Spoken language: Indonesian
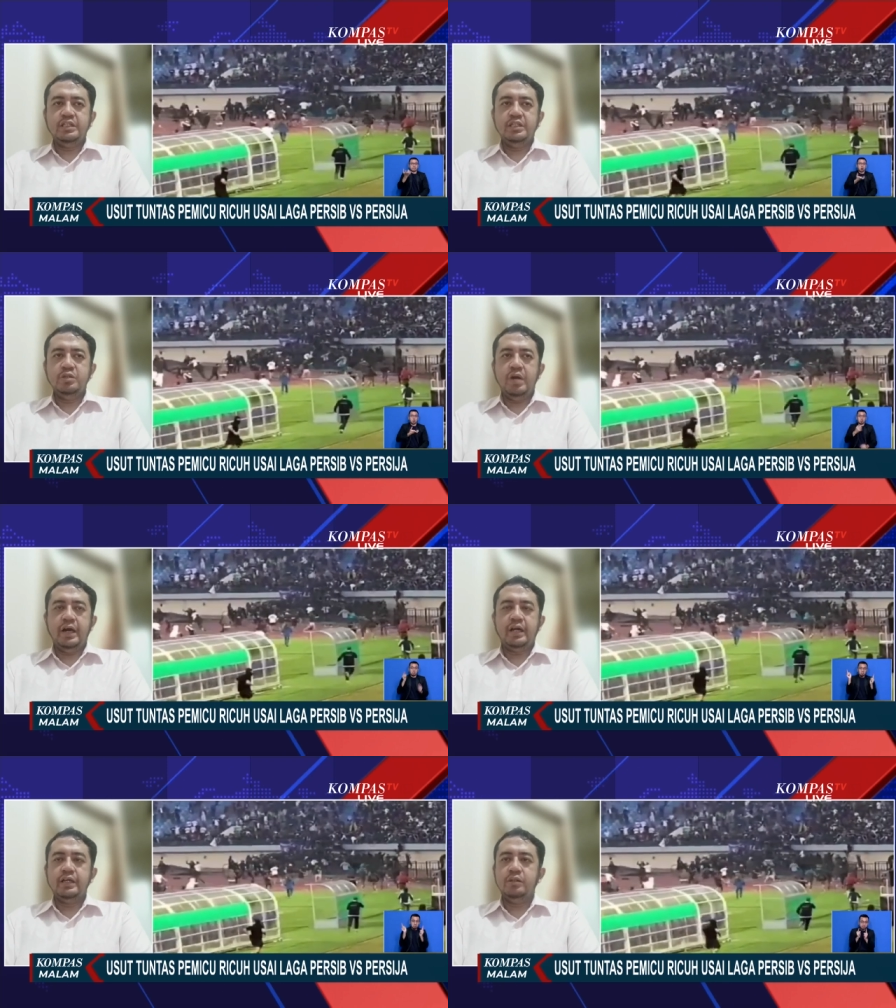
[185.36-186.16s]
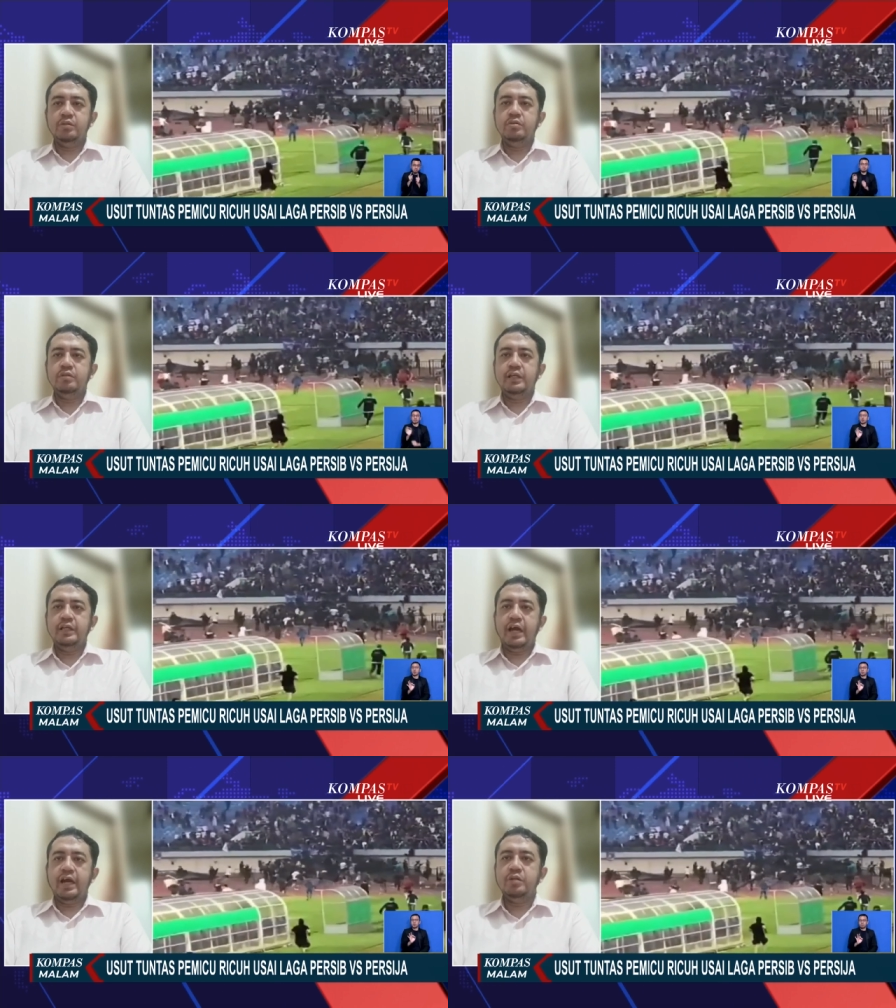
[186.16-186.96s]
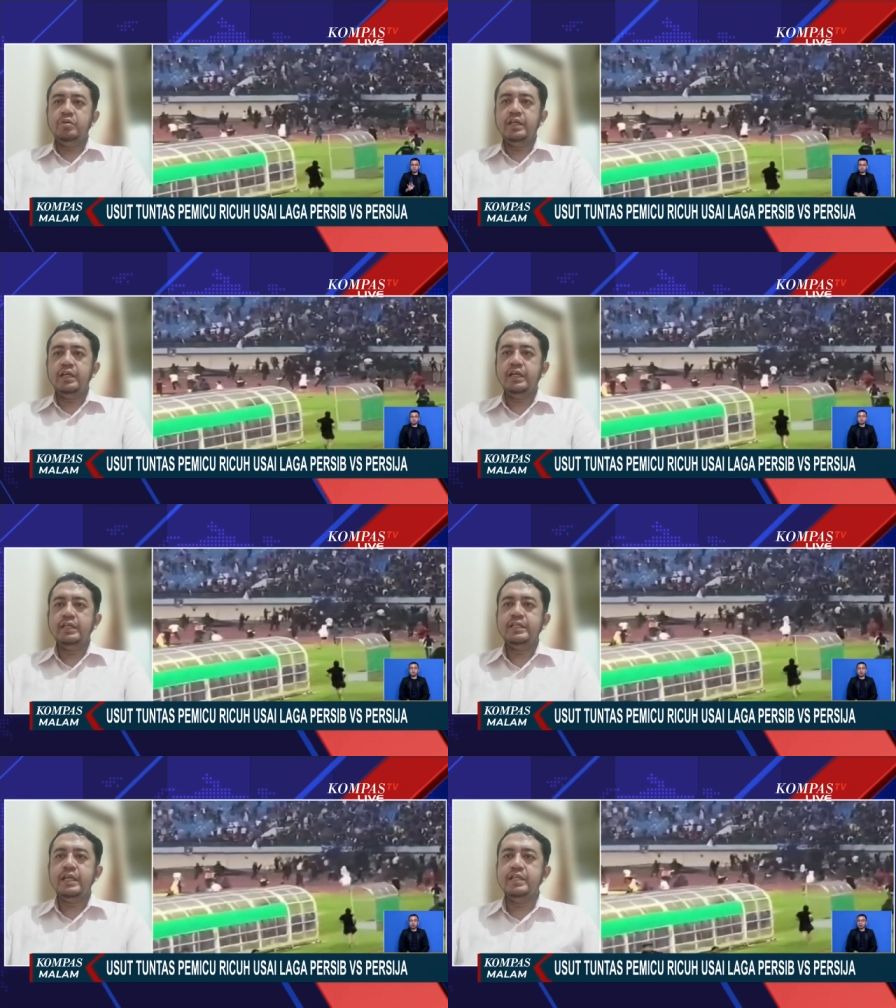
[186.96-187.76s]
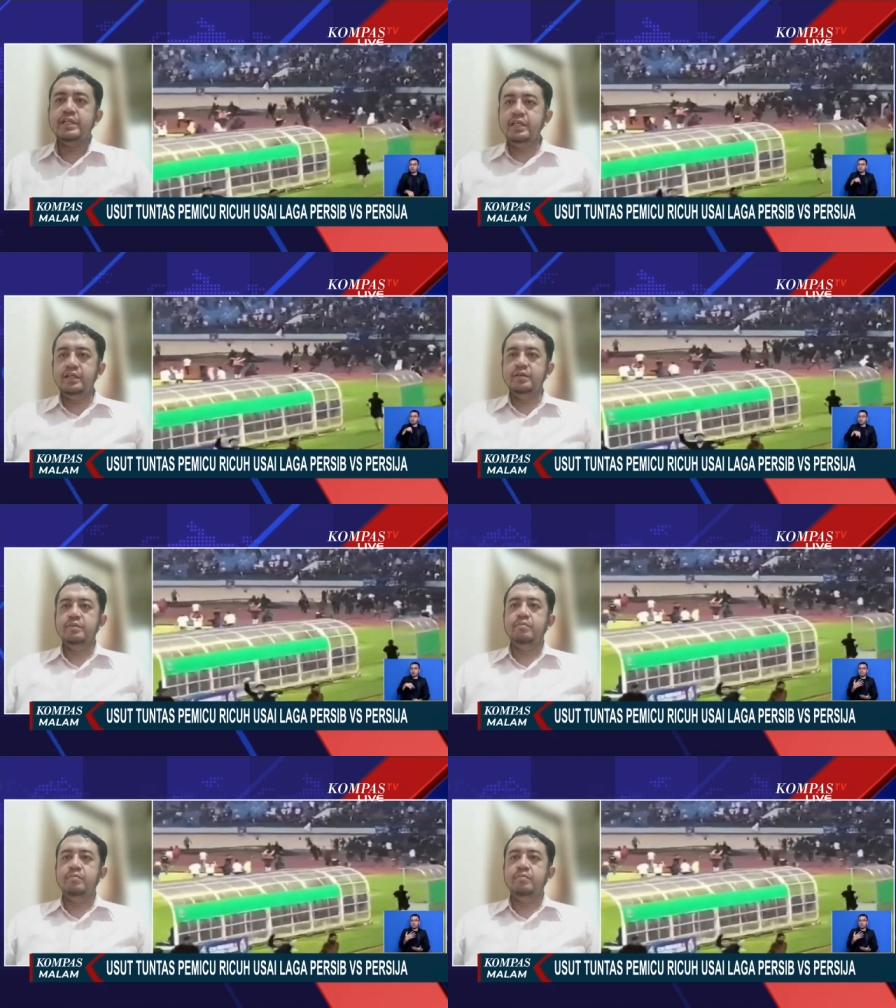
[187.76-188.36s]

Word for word: dua arah gitu. Yang ada itu hanyalah janji